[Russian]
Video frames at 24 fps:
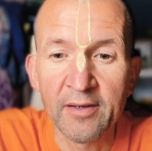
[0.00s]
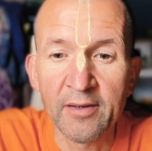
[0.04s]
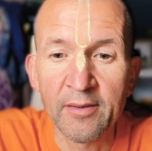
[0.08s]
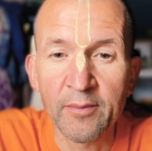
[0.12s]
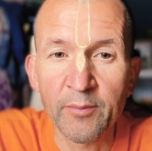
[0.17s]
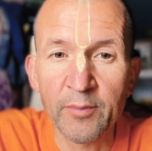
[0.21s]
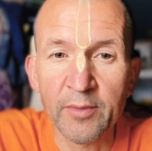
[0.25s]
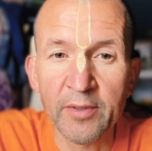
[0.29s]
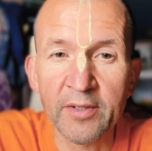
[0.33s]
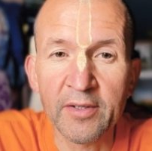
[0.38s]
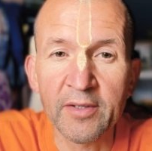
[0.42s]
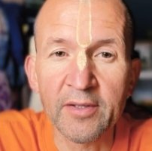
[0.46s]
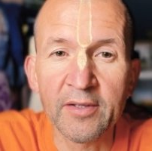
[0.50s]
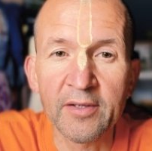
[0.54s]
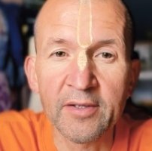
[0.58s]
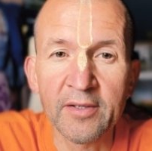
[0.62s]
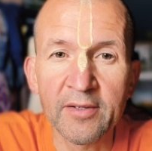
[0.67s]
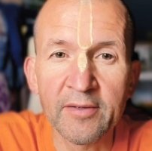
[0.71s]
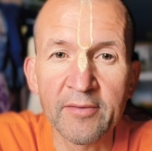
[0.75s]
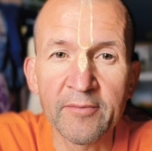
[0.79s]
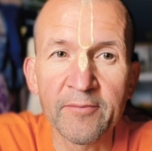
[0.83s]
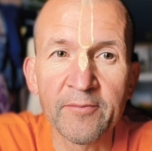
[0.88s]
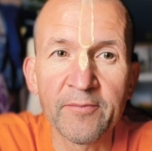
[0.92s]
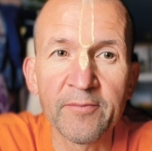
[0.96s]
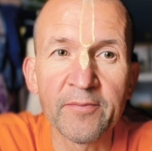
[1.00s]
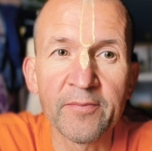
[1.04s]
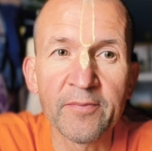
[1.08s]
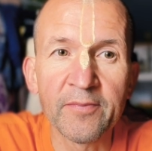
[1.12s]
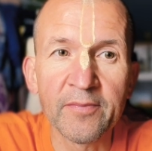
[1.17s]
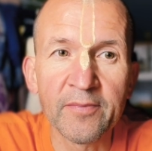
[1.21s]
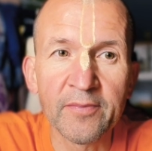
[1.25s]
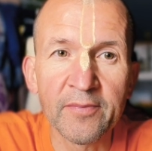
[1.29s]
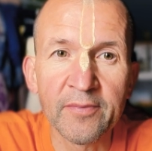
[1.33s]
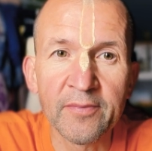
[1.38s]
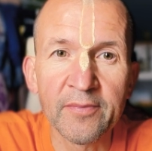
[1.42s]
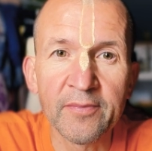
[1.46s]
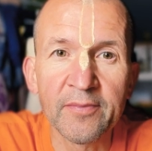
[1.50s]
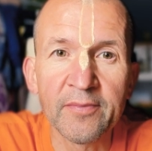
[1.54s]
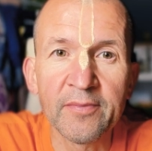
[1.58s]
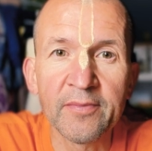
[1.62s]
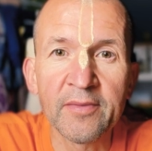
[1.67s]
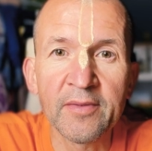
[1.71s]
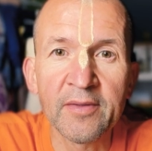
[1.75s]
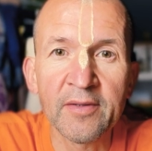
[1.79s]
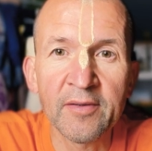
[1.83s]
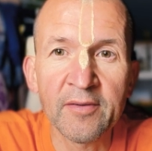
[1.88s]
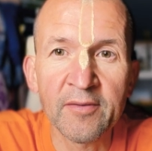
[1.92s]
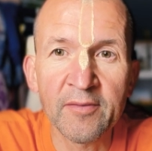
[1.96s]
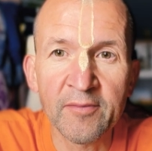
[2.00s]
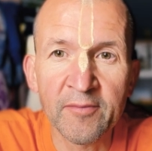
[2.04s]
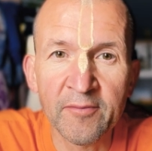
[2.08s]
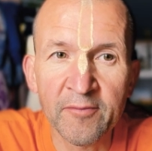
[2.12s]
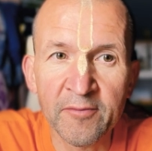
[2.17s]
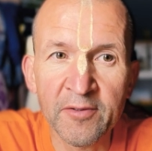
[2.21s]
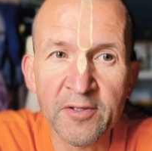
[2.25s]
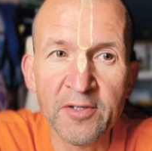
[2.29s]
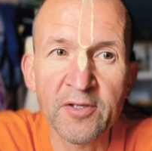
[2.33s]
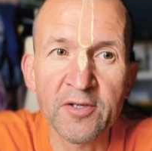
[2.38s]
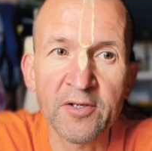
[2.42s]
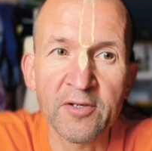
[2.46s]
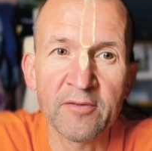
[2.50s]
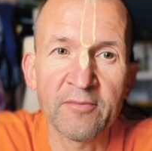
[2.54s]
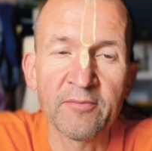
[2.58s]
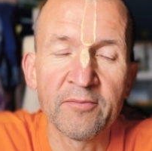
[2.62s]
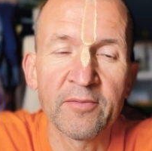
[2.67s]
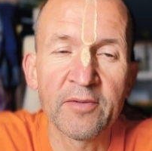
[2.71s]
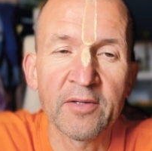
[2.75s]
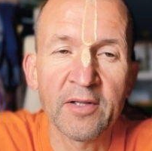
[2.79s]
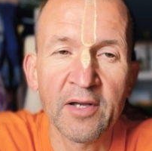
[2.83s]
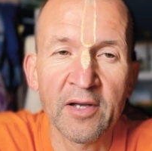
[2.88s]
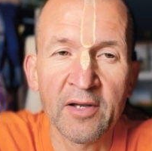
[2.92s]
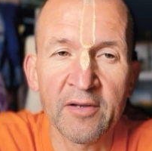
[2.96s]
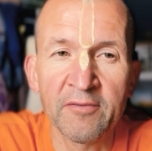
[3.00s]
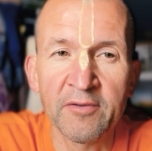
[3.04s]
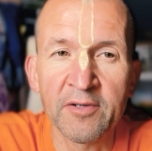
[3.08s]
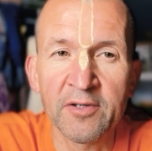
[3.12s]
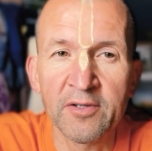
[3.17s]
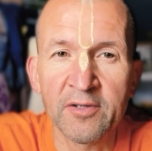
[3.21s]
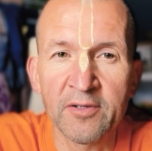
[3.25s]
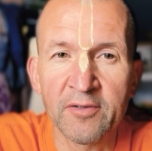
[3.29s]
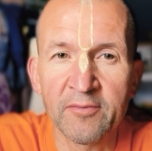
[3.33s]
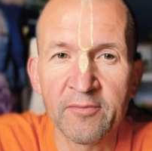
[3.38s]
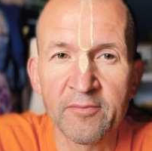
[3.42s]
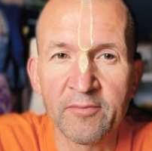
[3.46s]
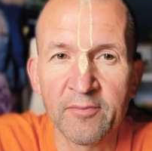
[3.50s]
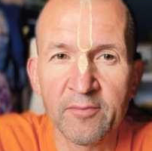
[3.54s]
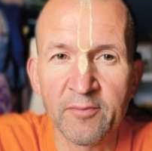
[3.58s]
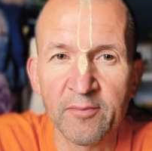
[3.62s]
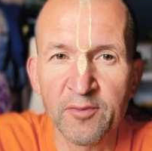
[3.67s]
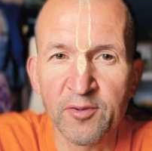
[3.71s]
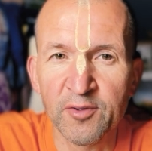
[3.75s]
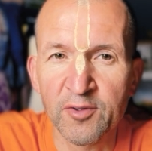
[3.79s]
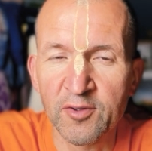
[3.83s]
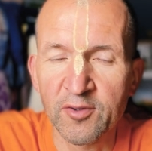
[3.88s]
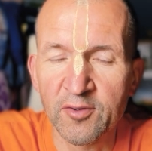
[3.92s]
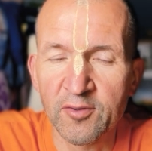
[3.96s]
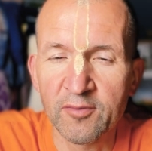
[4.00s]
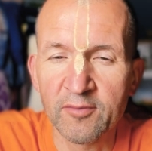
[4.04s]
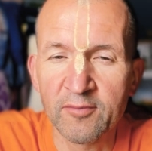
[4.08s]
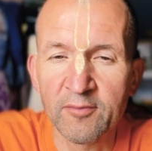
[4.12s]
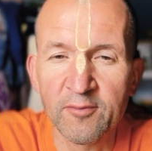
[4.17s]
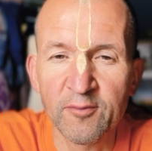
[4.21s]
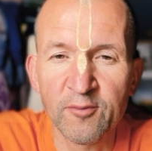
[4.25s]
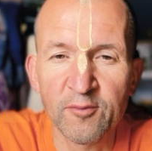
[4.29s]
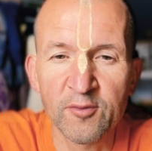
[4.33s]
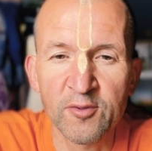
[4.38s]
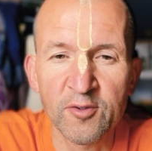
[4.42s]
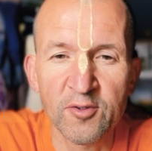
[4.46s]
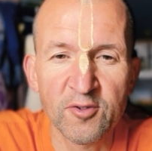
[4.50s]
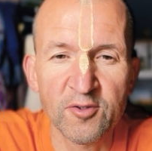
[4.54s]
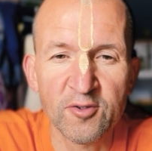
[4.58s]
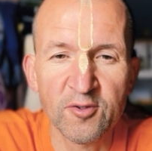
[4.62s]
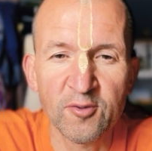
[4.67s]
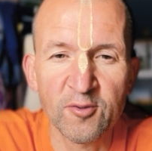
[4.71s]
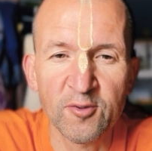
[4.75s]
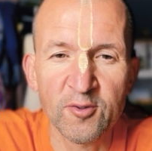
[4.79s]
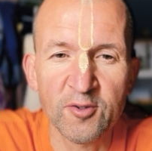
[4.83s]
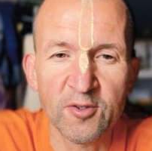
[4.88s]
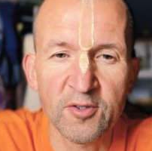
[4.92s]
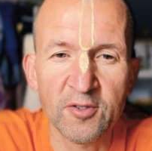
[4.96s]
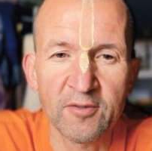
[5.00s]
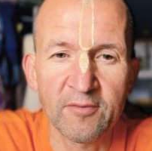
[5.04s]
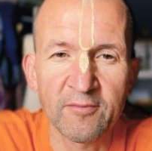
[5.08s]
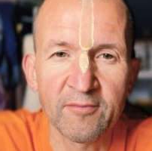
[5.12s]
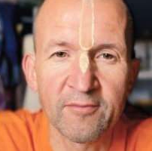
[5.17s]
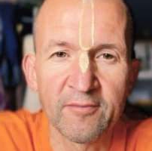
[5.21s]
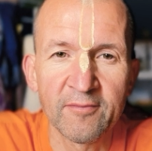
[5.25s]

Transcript: Благодаря Видии, а Видия будет уничтожена.